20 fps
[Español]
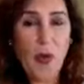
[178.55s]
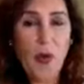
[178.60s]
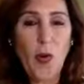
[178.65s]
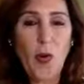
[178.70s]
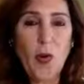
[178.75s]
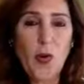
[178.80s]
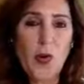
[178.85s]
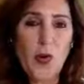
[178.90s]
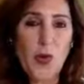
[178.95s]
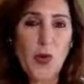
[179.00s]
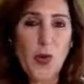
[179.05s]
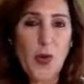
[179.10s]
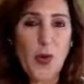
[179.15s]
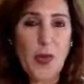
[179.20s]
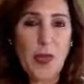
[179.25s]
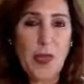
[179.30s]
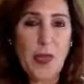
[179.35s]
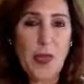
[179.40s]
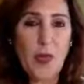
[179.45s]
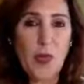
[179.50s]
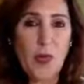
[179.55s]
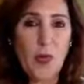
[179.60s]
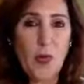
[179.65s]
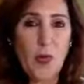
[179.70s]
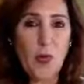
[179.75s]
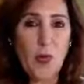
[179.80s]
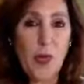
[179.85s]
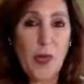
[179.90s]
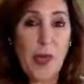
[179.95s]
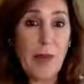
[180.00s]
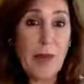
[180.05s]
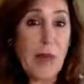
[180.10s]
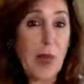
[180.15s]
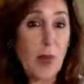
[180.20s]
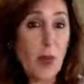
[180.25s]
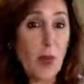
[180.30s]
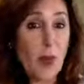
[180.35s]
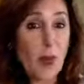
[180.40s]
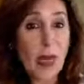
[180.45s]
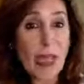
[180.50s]
o yo quiero una
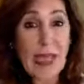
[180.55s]
mejor